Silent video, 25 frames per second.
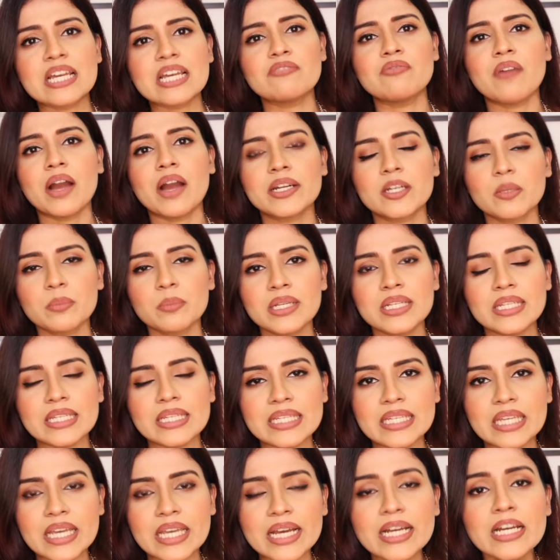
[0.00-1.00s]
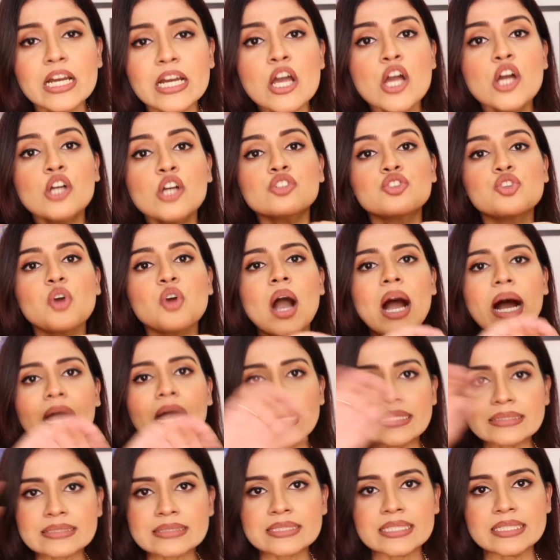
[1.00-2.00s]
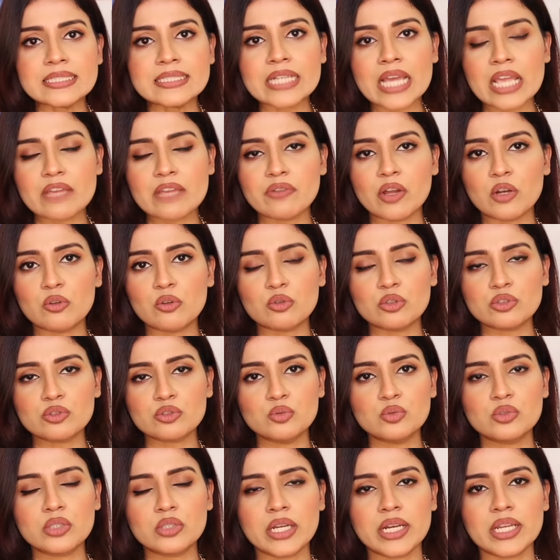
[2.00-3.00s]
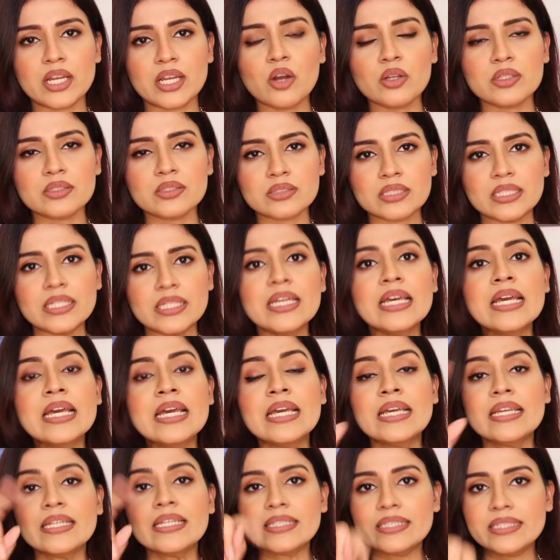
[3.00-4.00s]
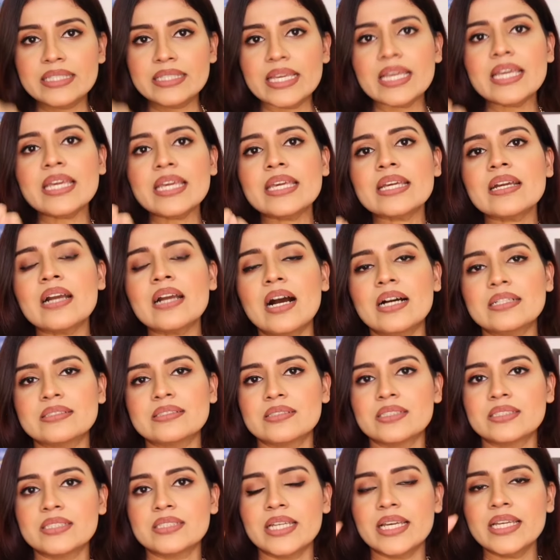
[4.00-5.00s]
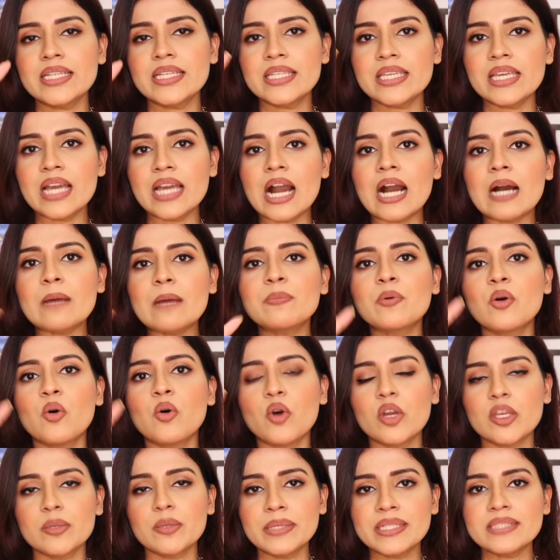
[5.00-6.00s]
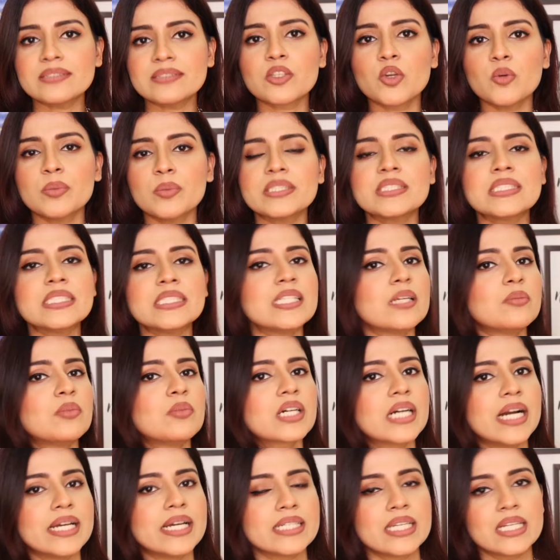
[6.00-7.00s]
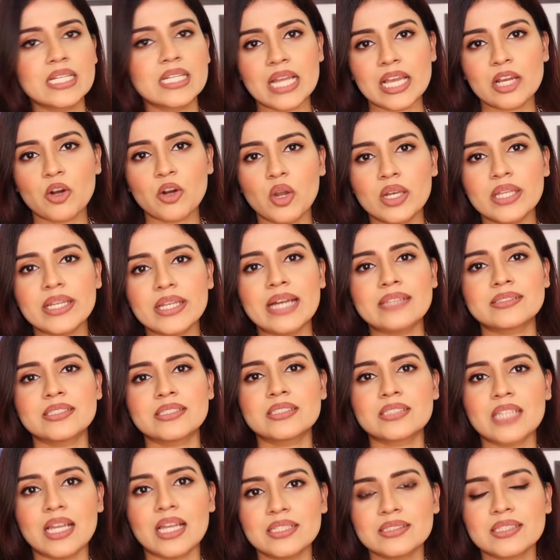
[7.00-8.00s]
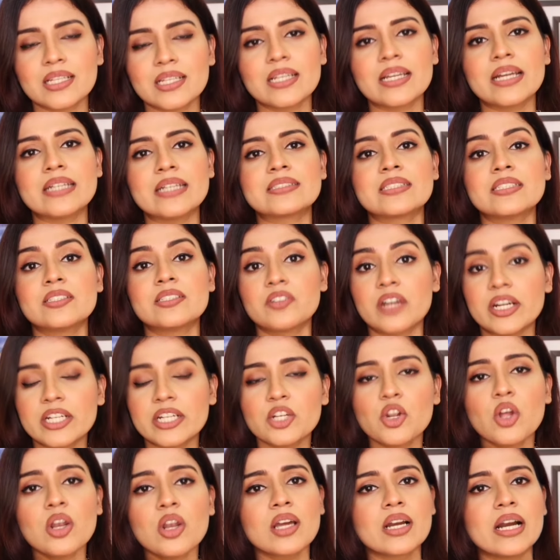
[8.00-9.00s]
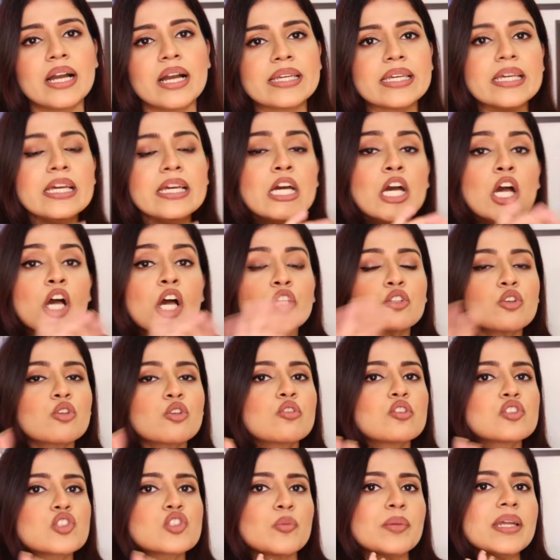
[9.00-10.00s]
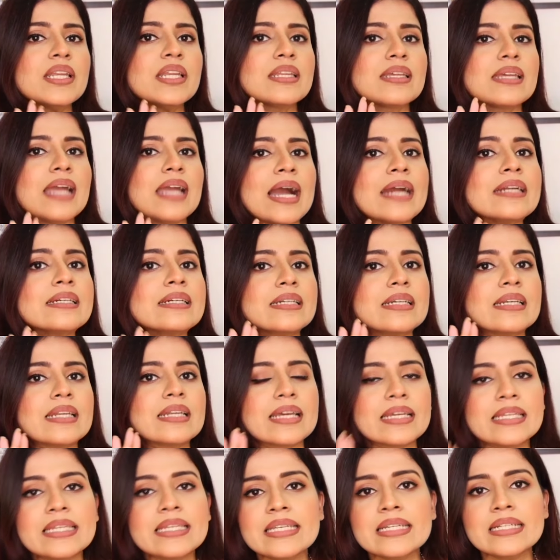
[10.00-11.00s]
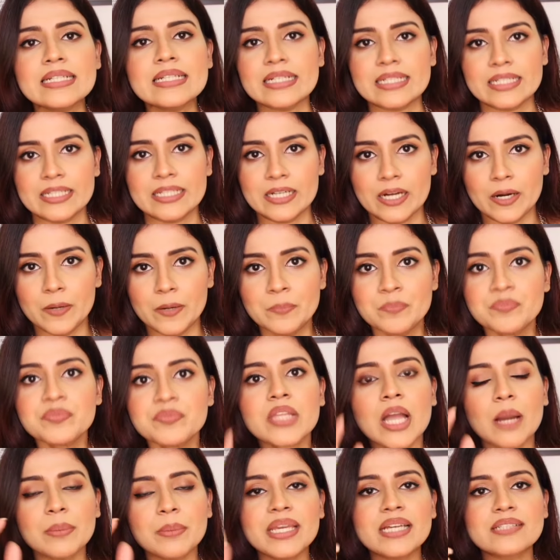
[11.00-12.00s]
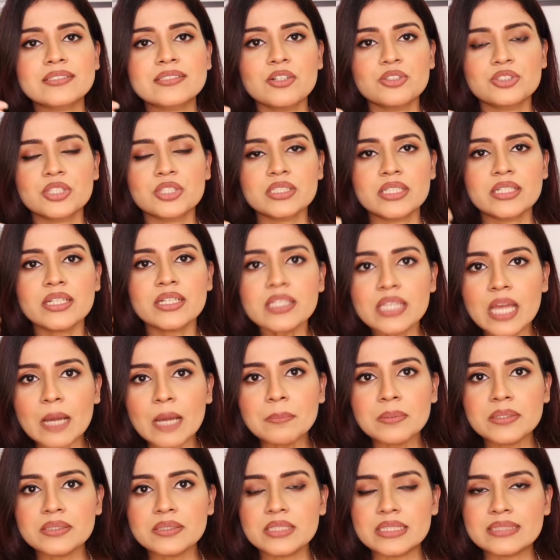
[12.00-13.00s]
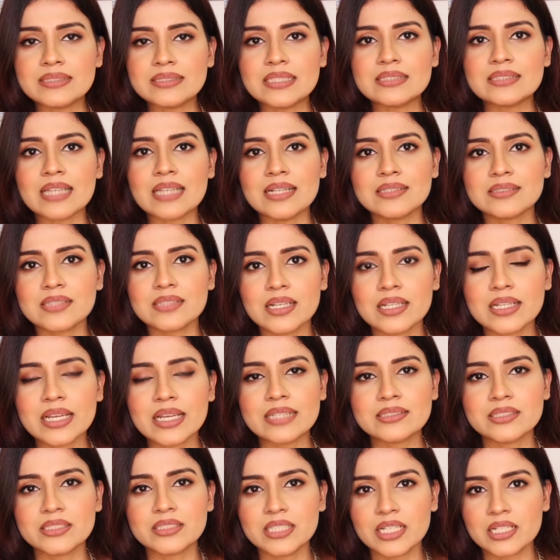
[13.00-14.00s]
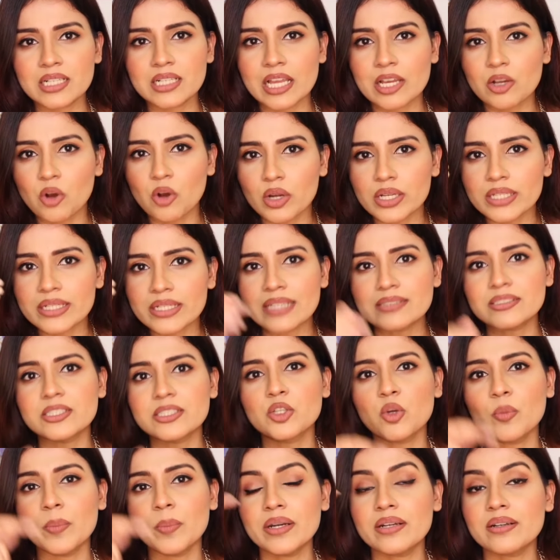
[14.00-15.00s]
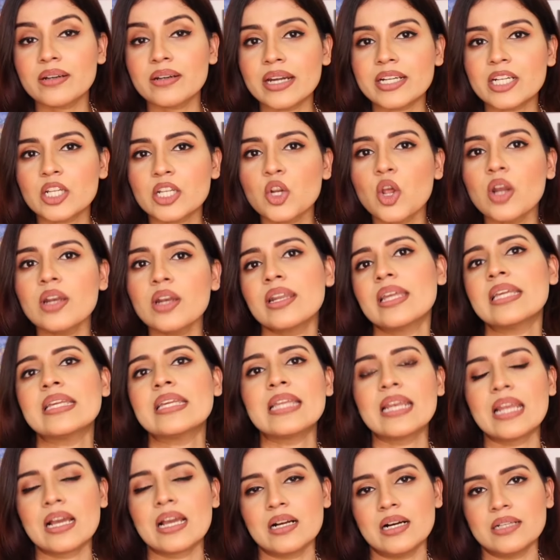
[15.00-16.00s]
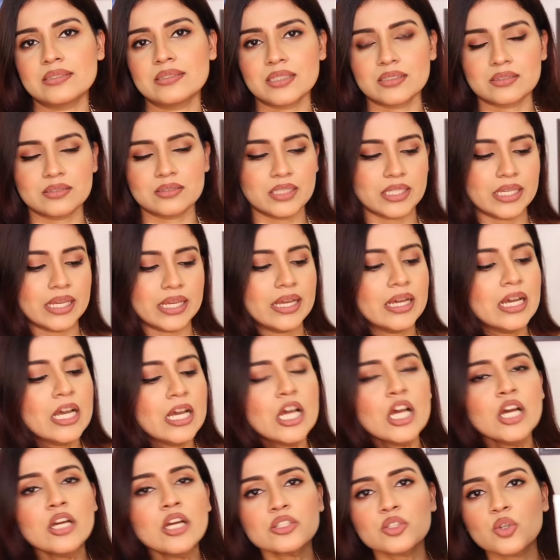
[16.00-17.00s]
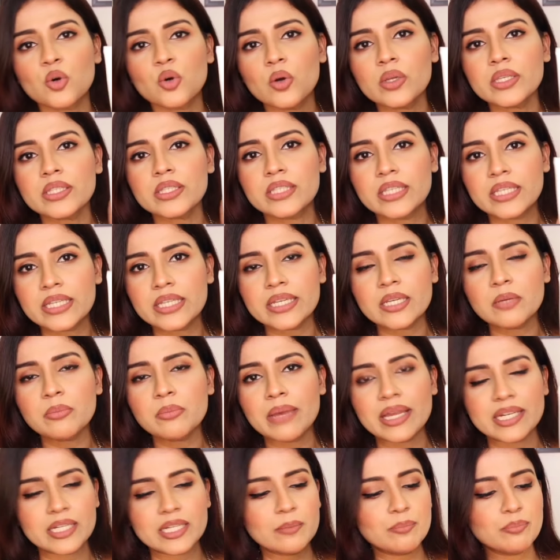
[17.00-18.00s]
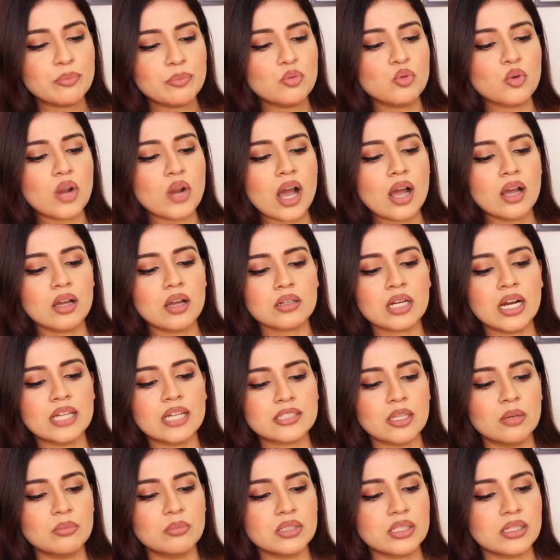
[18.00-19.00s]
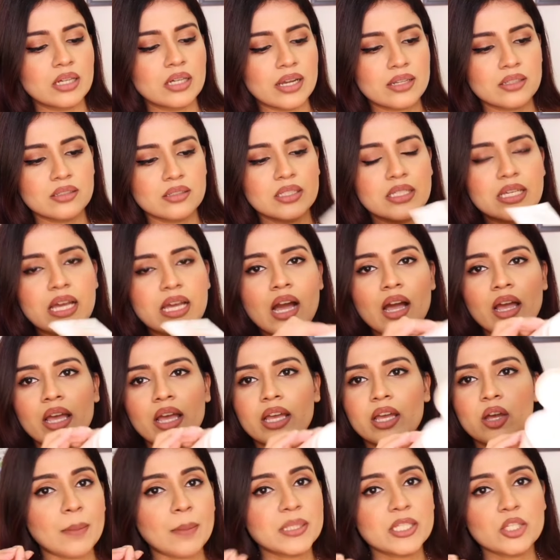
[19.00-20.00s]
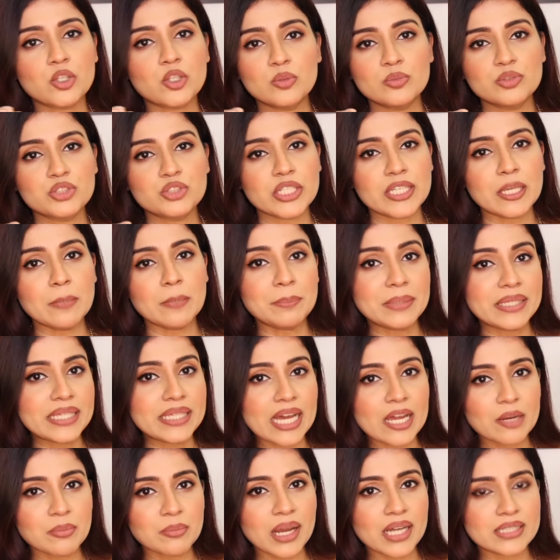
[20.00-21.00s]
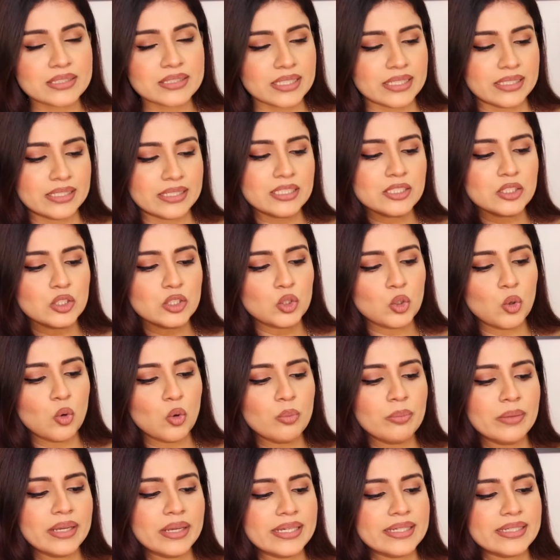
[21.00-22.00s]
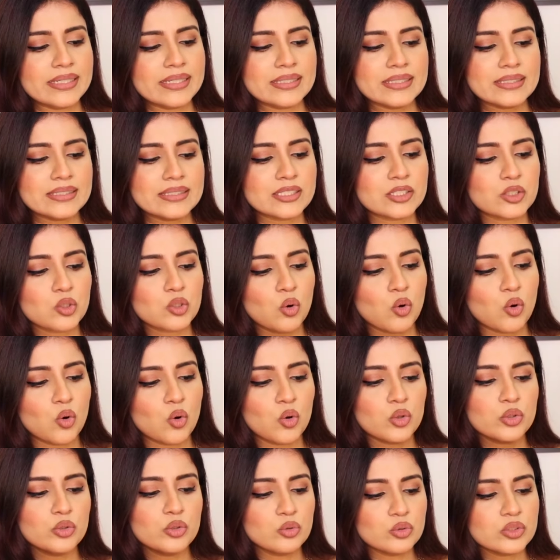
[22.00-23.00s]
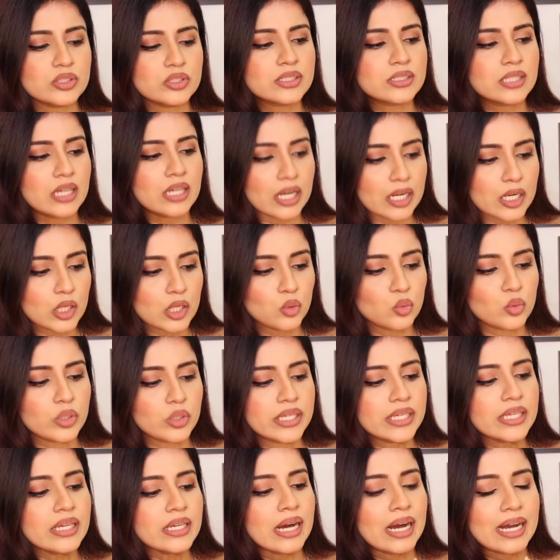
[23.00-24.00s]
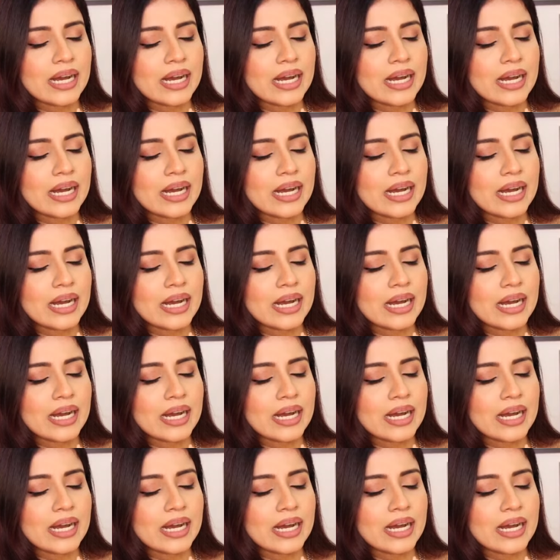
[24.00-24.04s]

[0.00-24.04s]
है वाइटामिन ई e है जो हर स्किन टाइप वालों को सूट करेगा और इसकी ये एक खासियत है कि आप कोई भी इसके ऊपर सीरम लगाएंगे ग्लाइकोलिक एसिड सैलिसलिक एसिड रेटिनॉल लगाएंगे तो कुछ भी रिएक्ट नहीं करेगा अभी ऐसा हो जाता है ना कि आप किसी सैलिसलिक एसिड या ग्लाइकोलिक एसिड के ऊपर रेटिनॉल नहीं लगा सकते हैं तो ये मैंने पूरा ख़त्म कर दिया है अभी देखो मुझे ये पी में आता है ना तो मैं इसको यूज़ कर लूँगी